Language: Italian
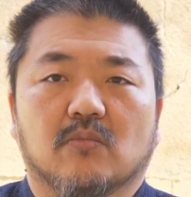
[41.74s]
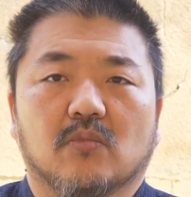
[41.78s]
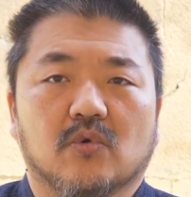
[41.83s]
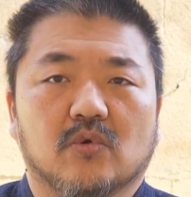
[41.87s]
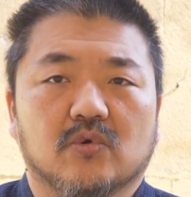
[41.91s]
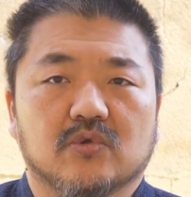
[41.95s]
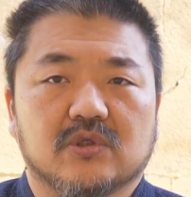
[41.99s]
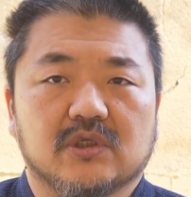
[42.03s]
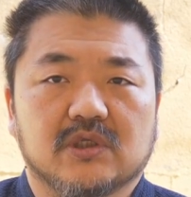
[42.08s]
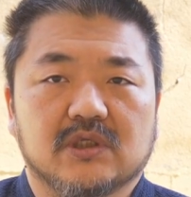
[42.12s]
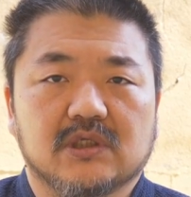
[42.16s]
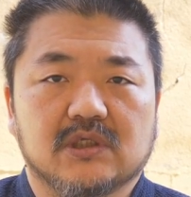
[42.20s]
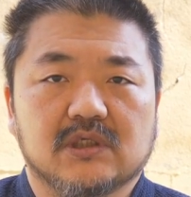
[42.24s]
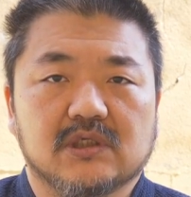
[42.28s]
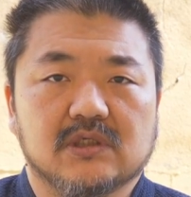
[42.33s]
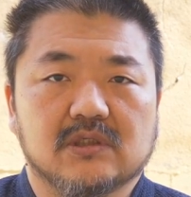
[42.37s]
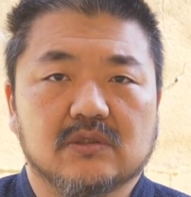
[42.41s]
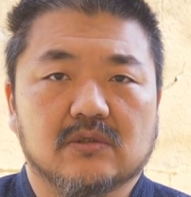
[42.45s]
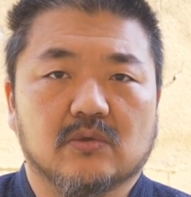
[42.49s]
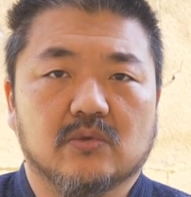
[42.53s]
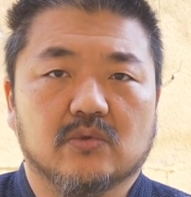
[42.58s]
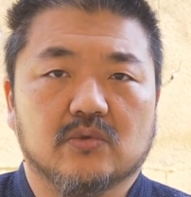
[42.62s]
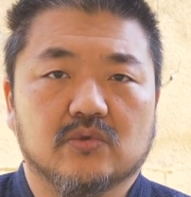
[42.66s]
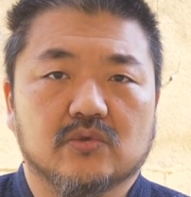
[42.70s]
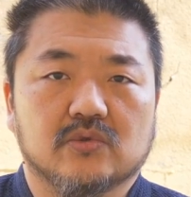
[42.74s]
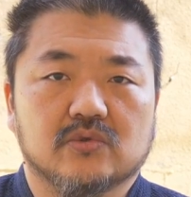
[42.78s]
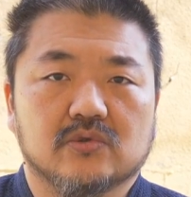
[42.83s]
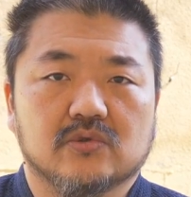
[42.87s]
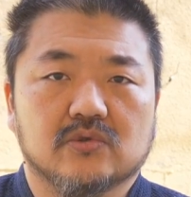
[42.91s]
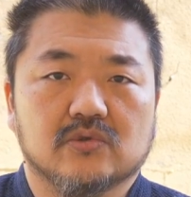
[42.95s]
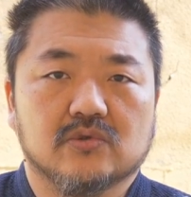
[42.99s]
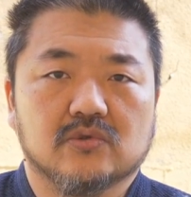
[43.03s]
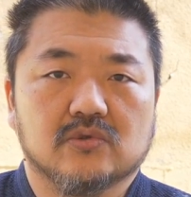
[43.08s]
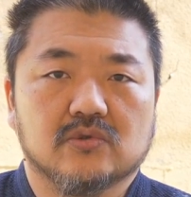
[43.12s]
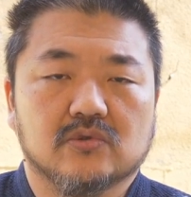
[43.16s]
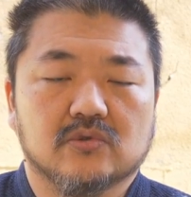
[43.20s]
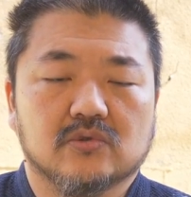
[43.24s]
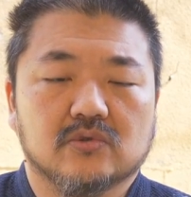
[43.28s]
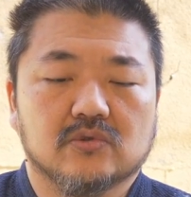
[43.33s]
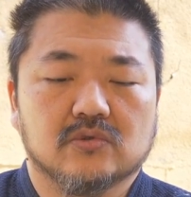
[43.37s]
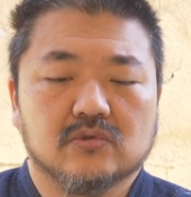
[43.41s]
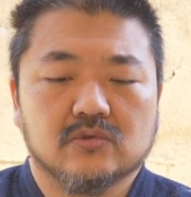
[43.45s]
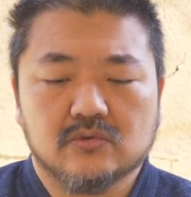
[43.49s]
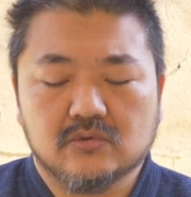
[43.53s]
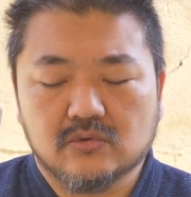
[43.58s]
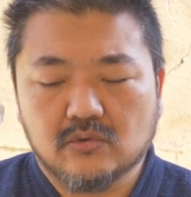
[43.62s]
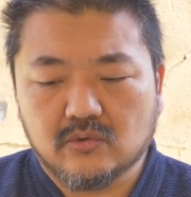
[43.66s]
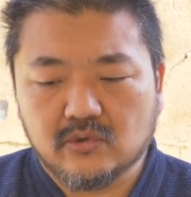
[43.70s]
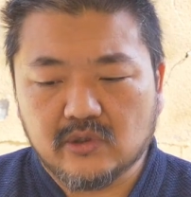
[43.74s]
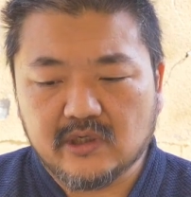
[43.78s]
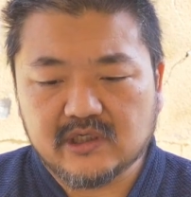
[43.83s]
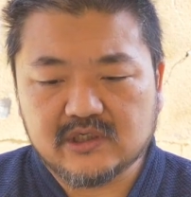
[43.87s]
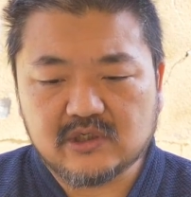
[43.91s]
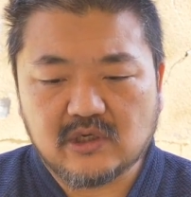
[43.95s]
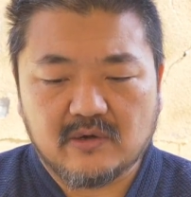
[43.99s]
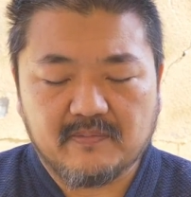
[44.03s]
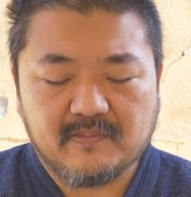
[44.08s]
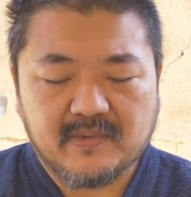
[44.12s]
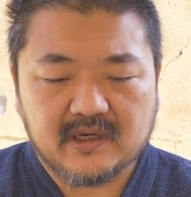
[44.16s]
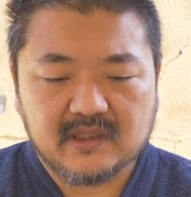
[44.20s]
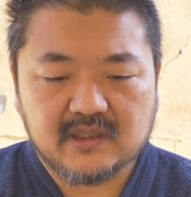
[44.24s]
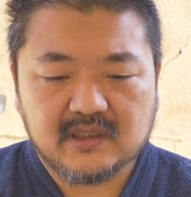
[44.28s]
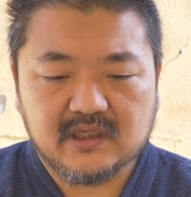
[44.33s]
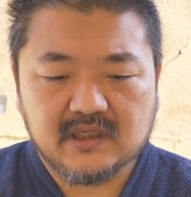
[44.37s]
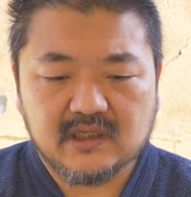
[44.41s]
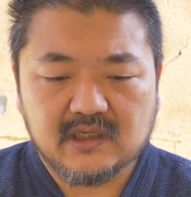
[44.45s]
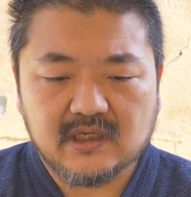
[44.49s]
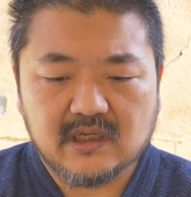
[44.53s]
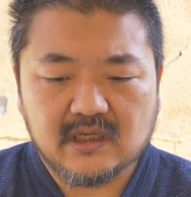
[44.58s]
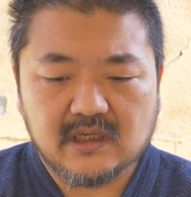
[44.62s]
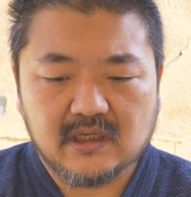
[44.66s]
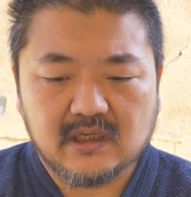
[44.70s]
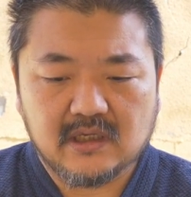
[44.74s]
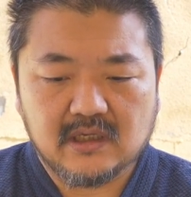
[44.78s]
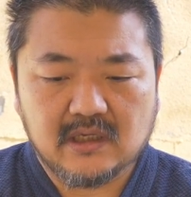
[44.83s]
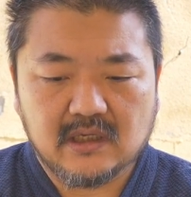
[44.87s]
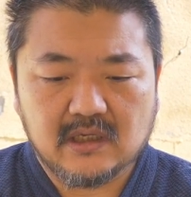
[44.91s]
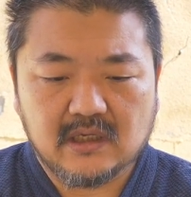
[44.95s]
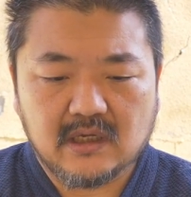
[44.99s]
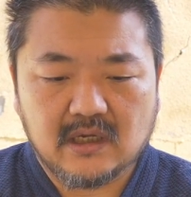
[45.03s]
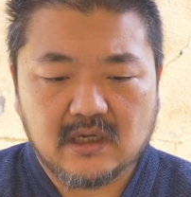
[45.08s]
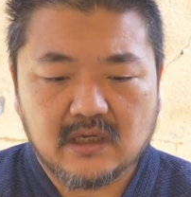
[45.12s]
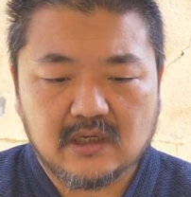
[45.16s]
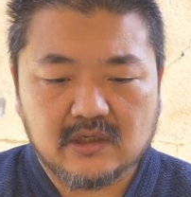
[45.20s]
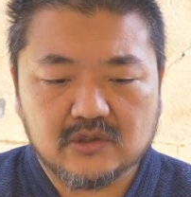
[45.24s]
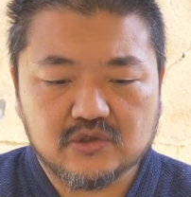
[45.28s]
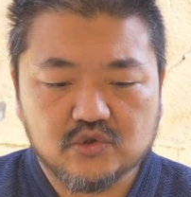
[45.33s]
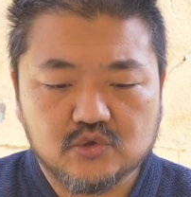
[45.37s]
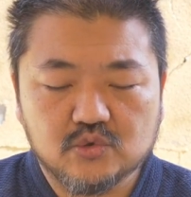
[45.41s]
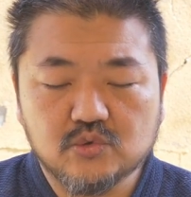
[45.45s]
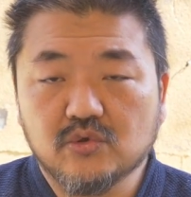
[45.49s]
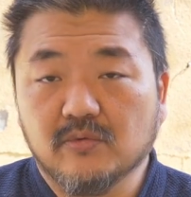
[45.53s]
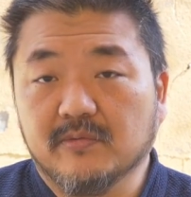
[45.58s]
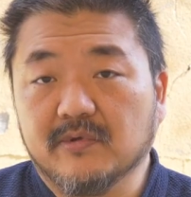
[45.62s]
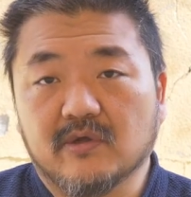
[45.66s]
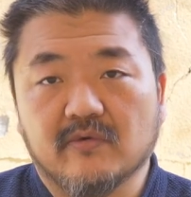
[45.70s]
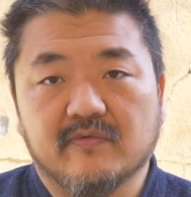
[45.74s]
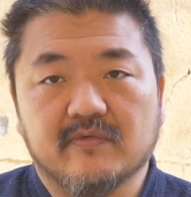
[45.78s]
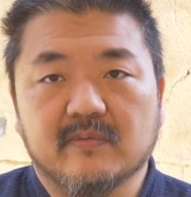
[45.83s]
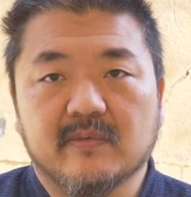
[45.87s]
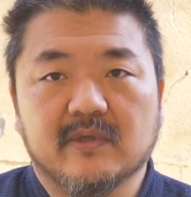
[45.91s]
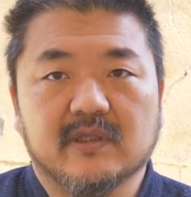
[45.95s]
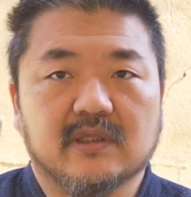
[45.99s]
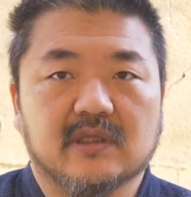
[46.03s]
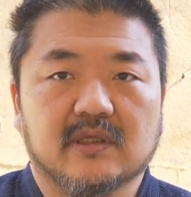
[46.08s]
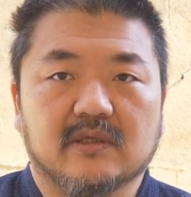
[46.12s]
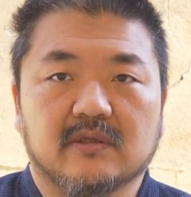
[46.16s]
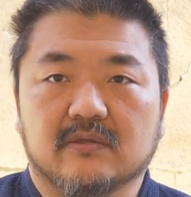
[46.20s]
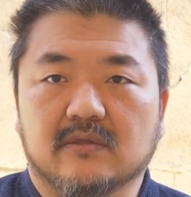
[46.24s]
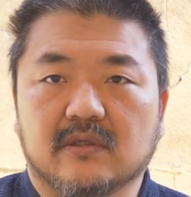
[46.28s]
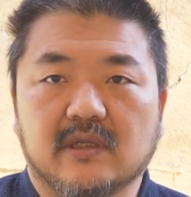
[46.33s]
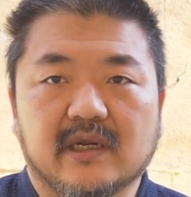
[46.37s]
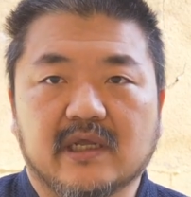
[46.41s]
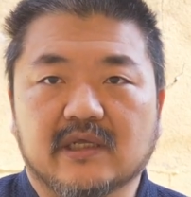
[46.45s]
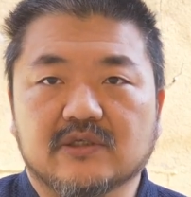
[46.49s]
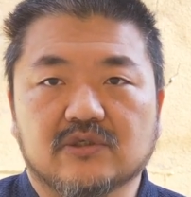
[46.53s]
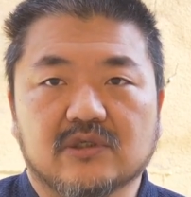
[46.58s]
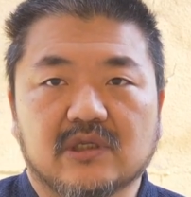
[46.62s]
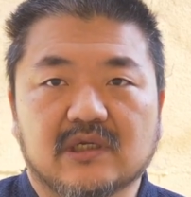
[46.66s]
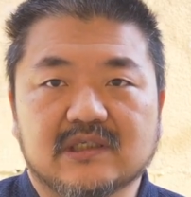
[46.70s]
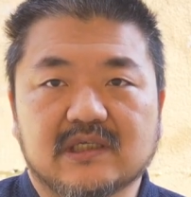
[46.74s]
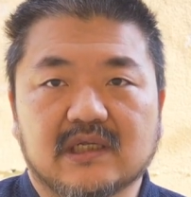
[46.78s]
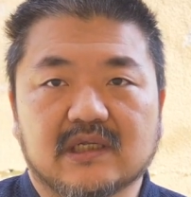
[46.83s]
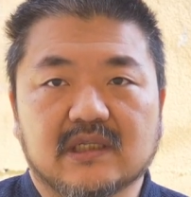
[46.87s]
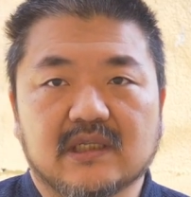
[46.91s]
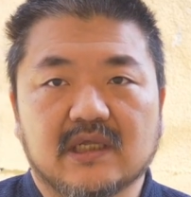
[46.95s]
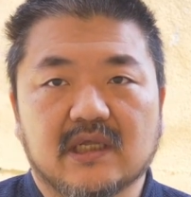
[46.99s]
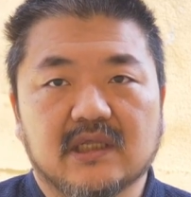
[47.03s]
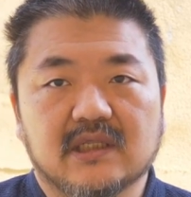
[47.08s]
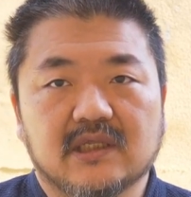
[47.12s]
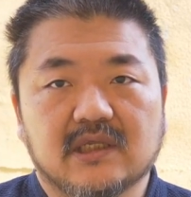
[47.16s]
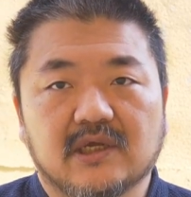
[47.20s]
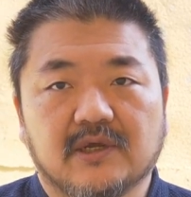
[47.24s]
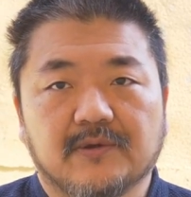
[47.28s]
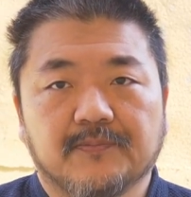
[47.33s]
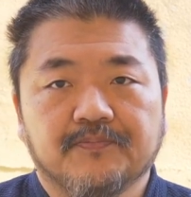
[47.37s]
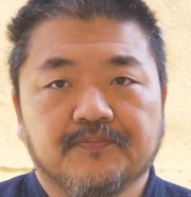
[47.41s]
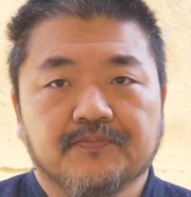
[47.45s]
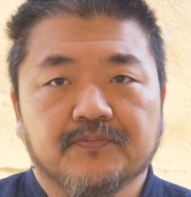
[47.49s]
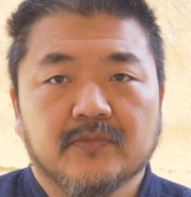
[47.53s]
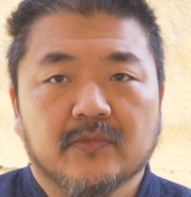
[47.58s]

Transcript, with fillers: Molti non, non riescono a partire a giugno perché ovviamente nel caso della Sardegna